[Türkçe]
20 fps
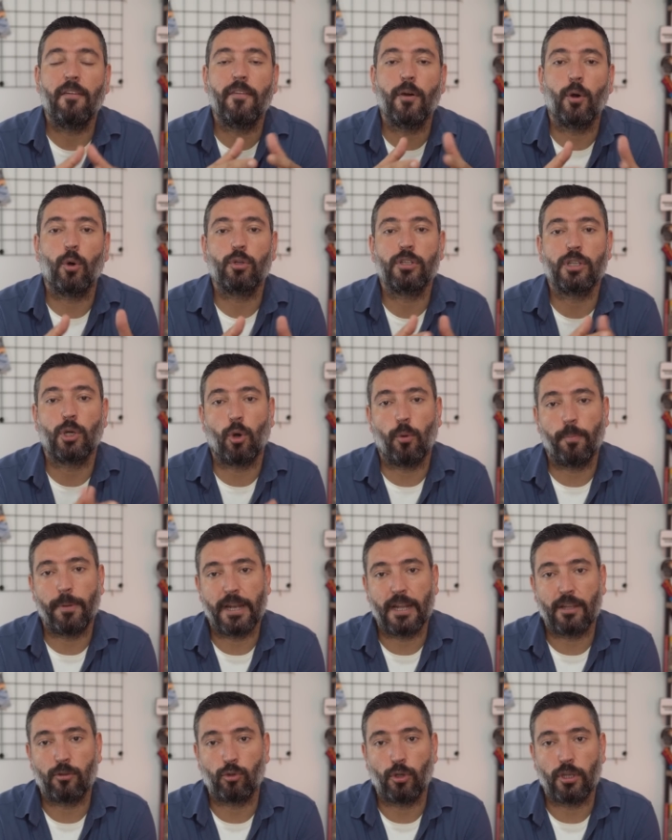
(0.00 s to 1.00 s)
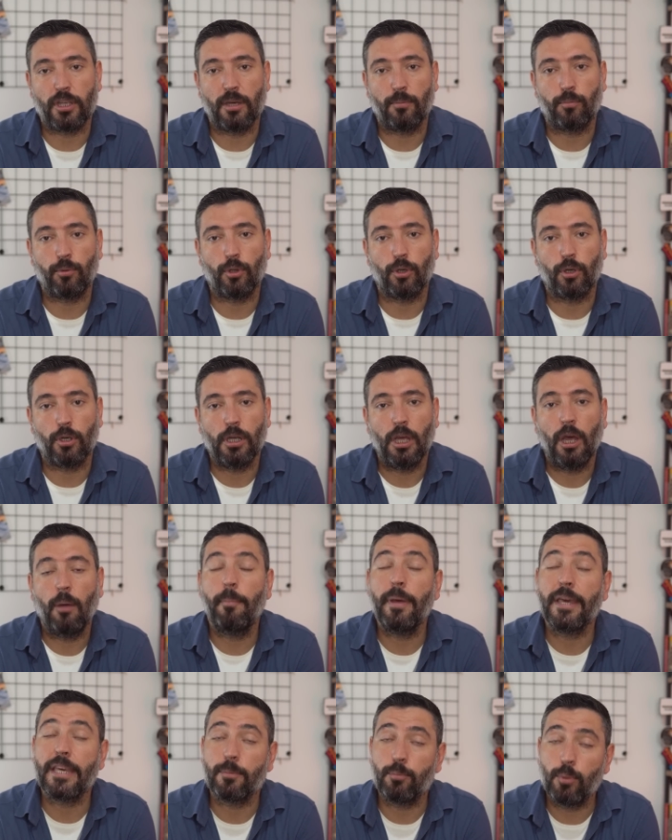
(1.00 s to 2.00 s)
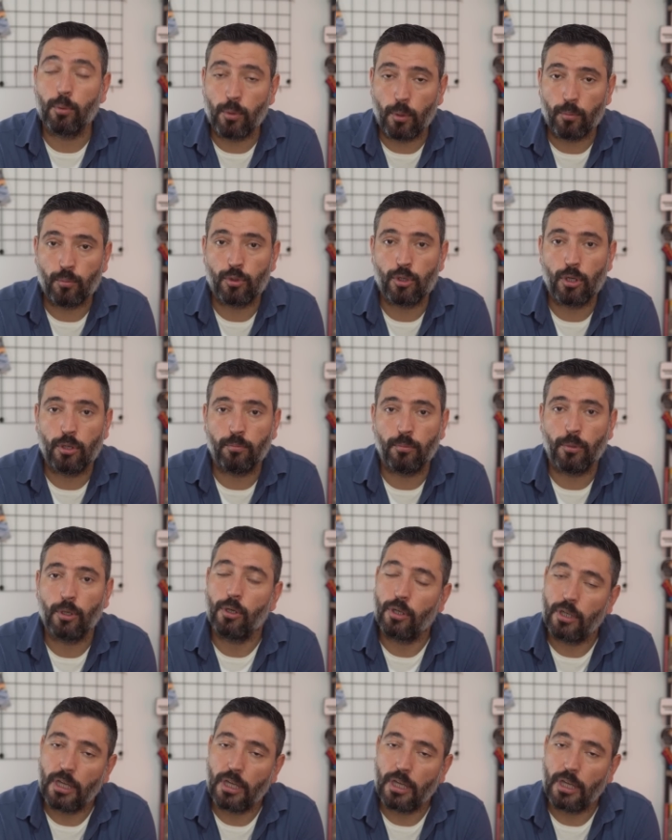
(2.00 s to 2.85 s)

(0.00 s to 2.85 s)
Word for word: ve ortak operasyon yapıyor. Peki bu mümkün mü?